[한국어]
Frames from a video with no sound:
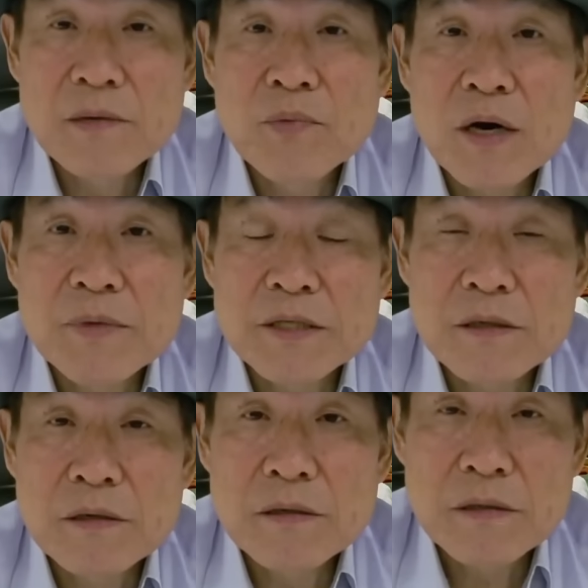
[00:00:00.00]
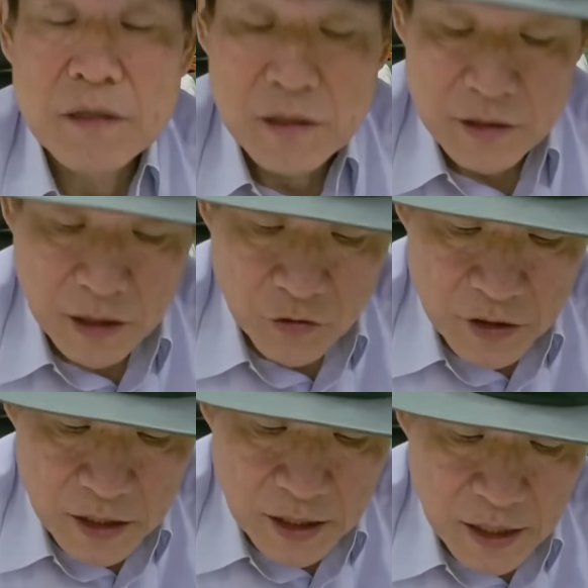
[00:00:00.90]
포함해서
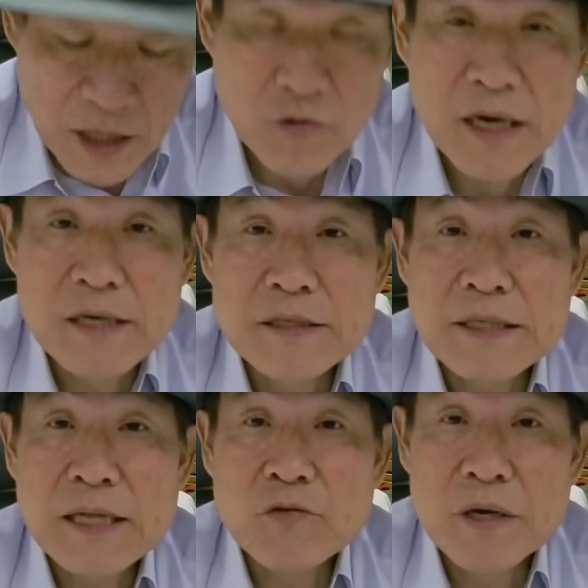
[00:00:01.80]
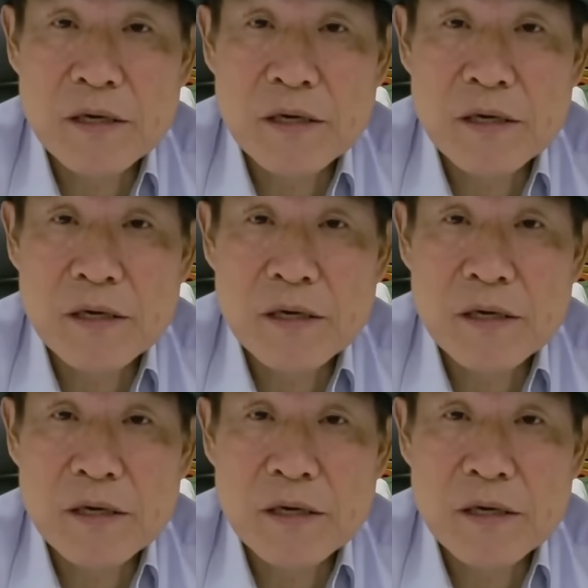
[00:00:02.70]
전원이 일괄 사퇴를